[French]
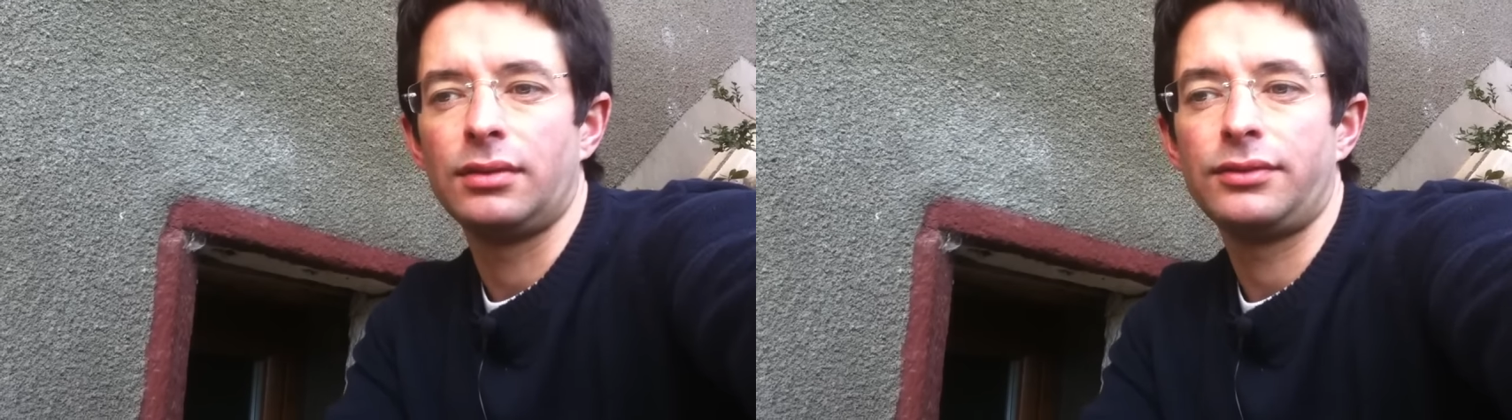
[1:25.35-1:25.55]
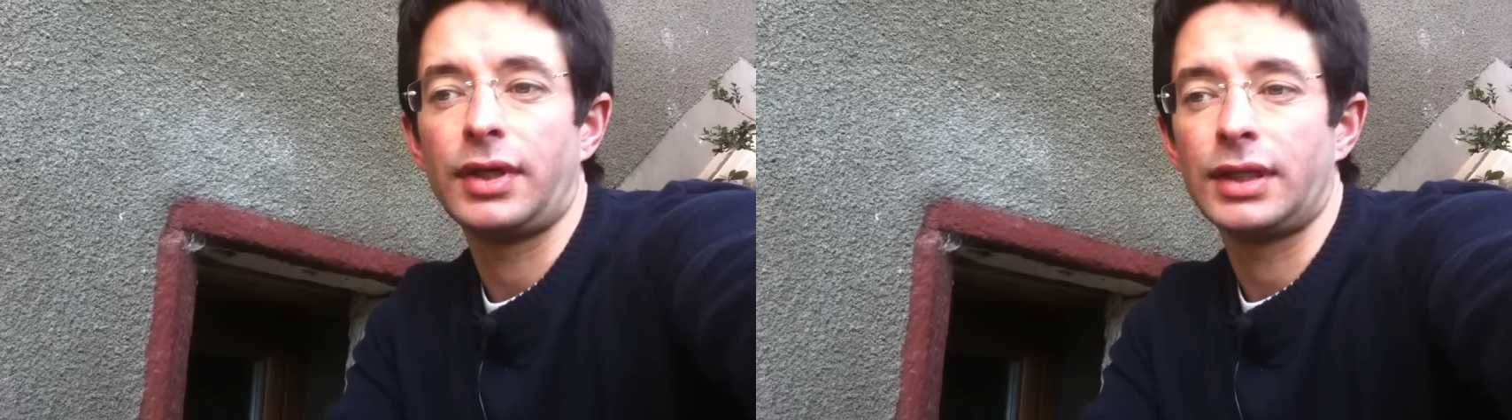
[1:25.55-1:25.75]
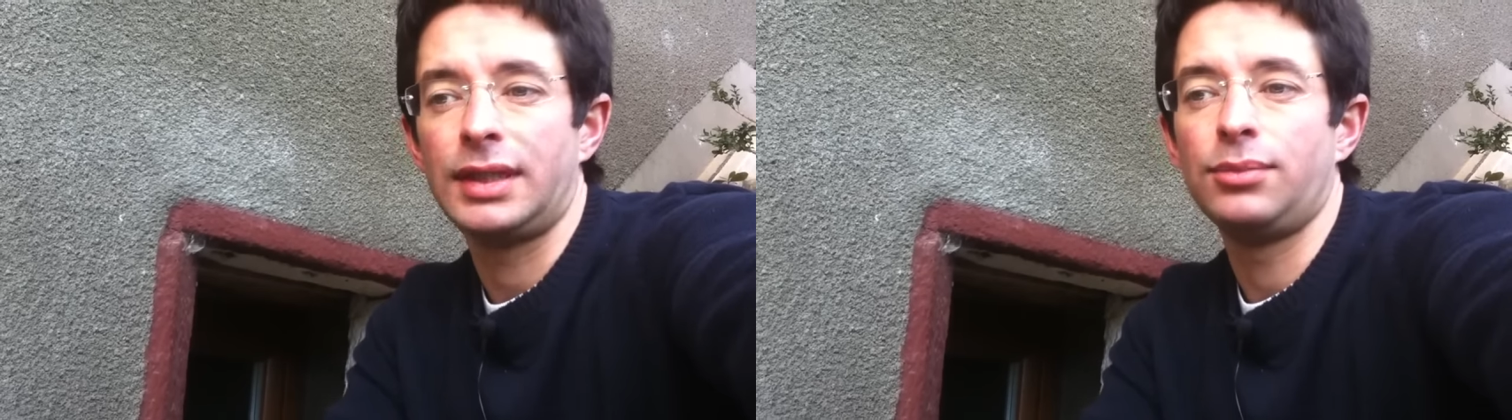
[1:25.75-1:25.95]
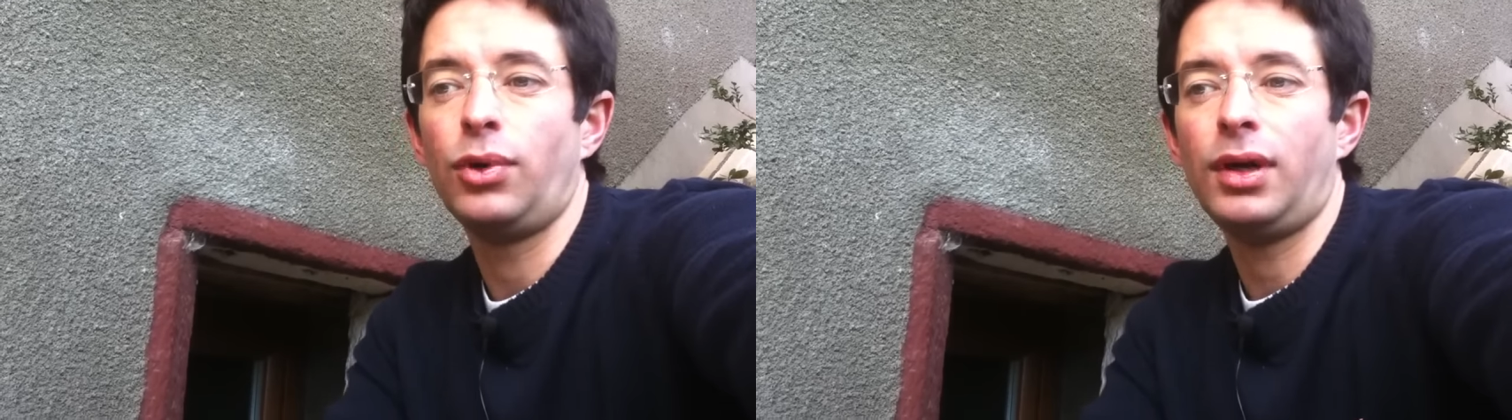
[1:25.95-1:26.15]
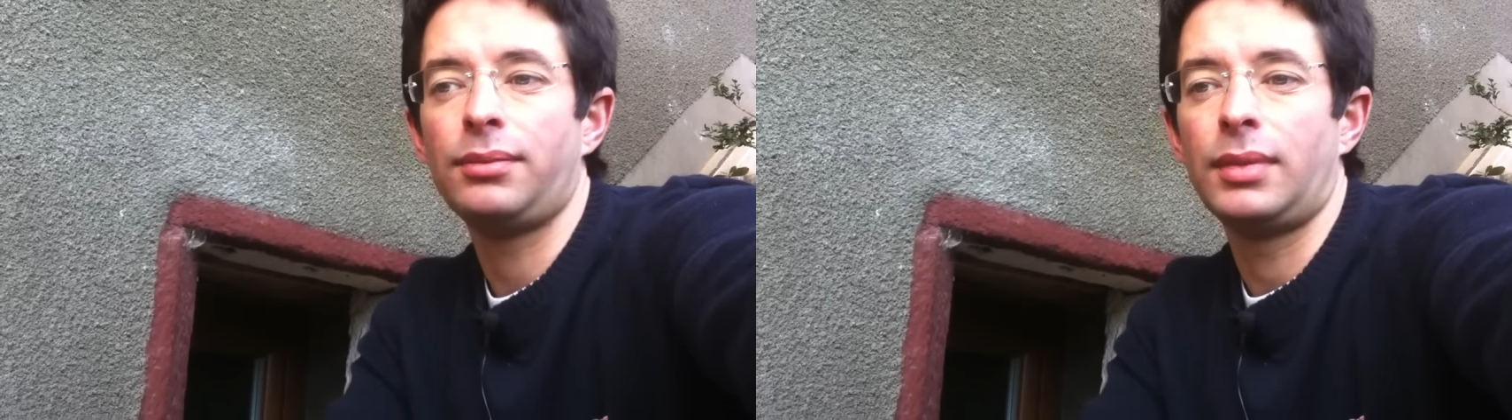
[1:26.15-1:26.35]
enfin, qui
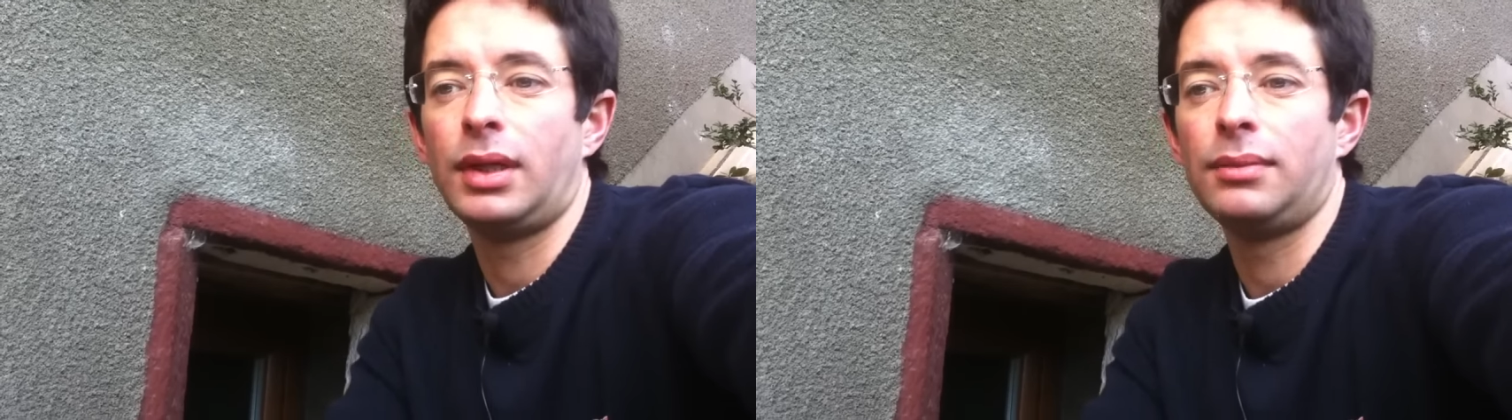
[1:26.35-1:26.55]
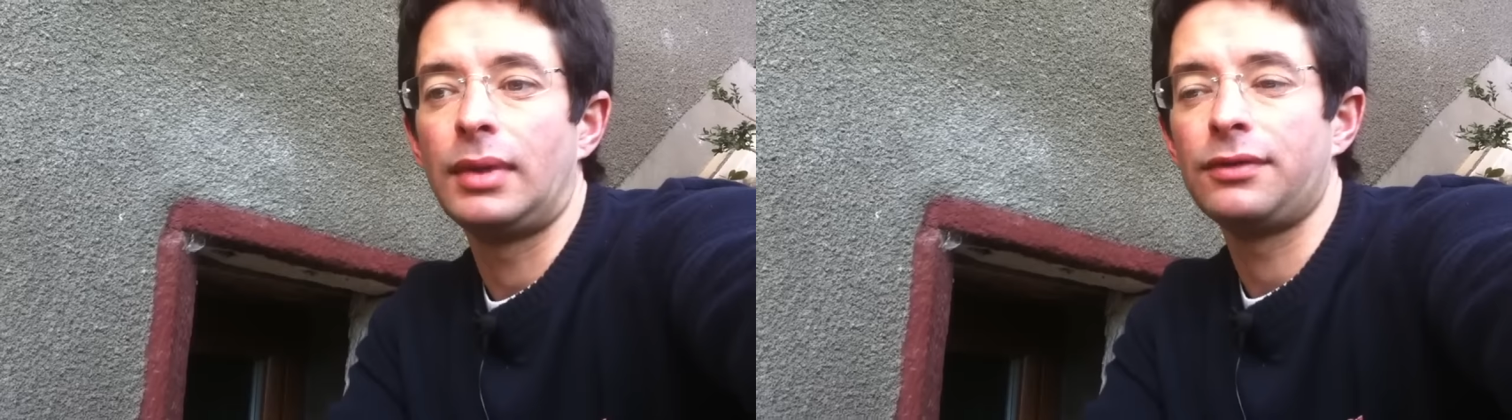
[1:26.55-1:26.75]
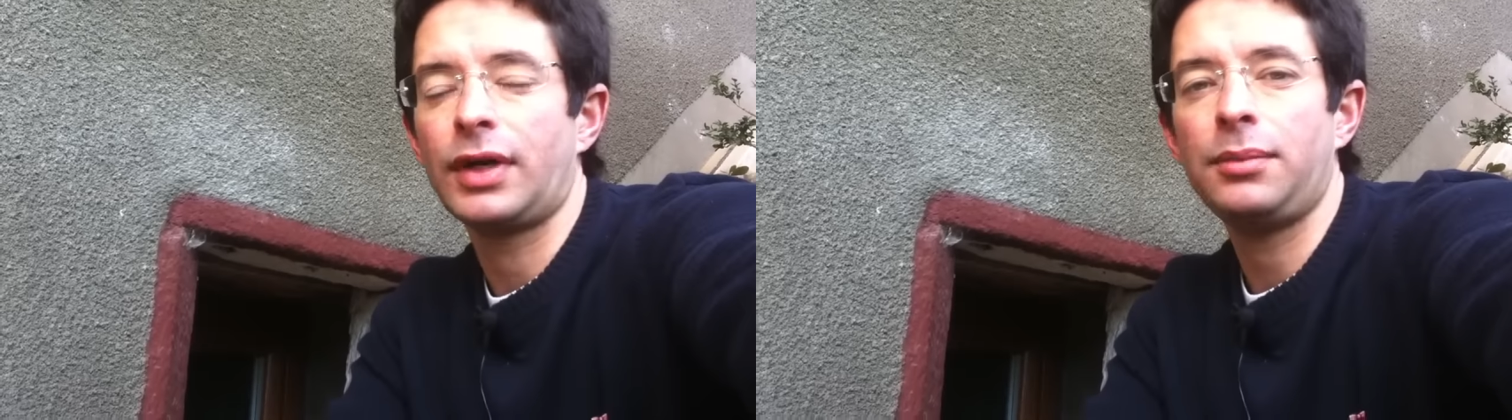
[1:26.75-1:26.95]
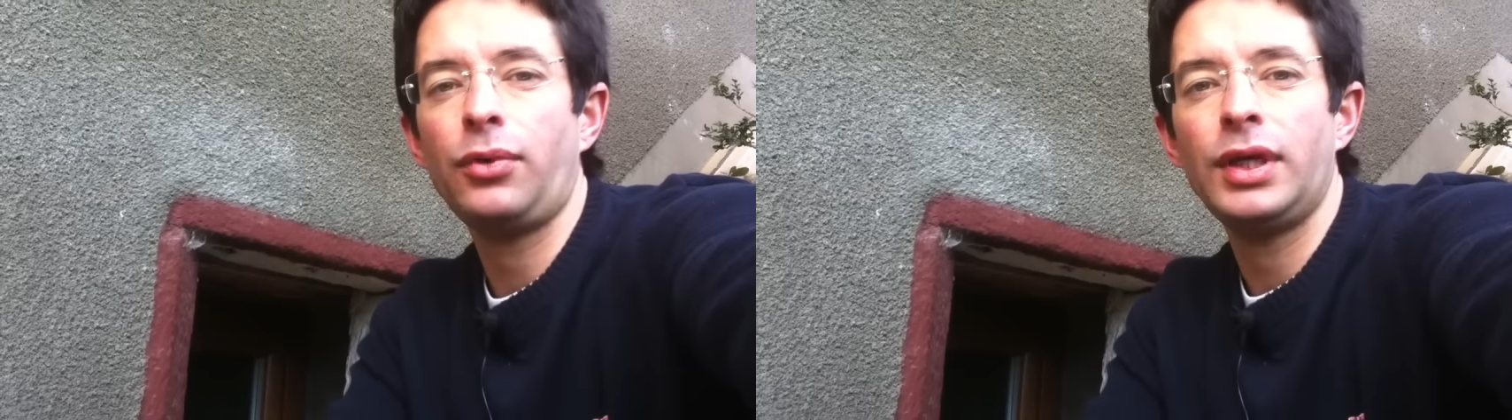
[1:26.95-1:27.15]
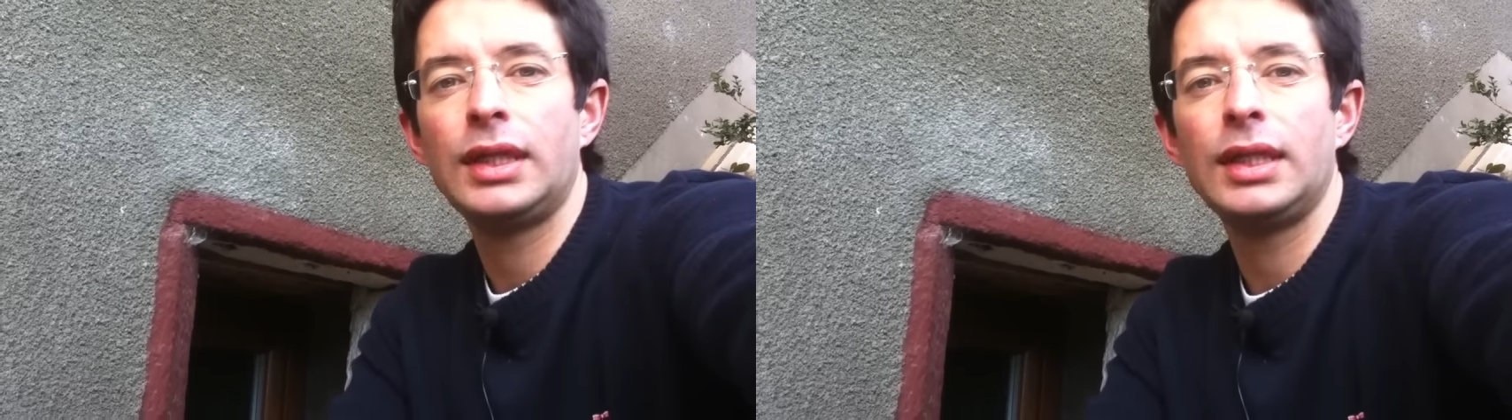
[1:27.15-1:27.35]
moi, m'a
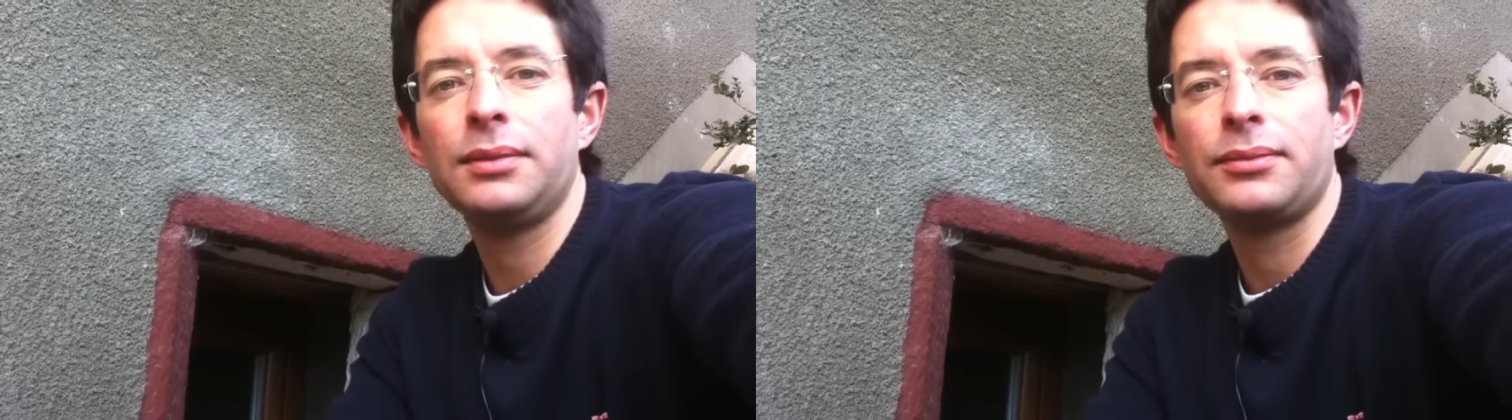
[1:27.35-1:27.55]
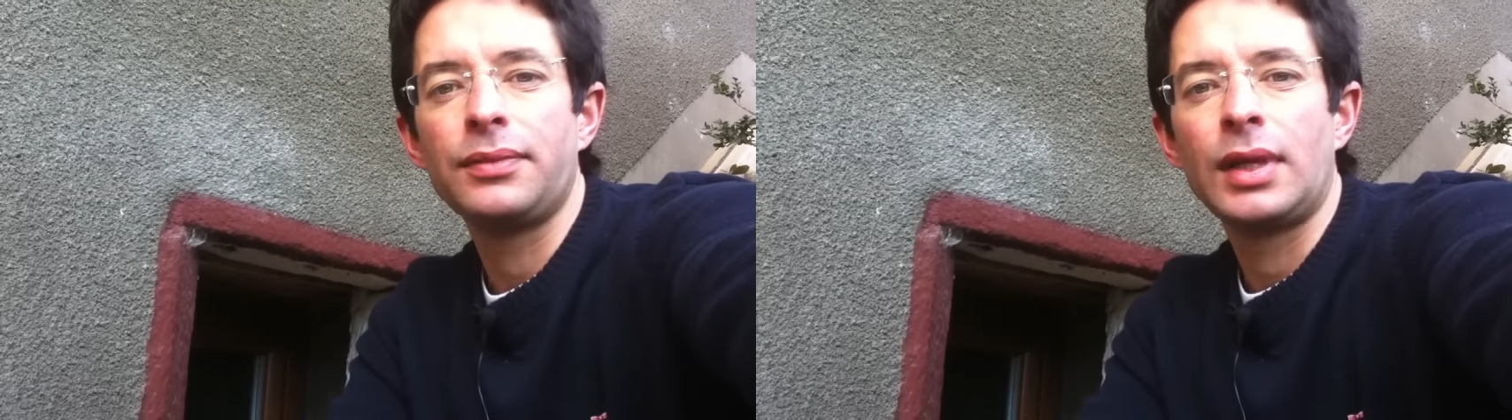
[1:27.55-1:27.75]
vraiment aidé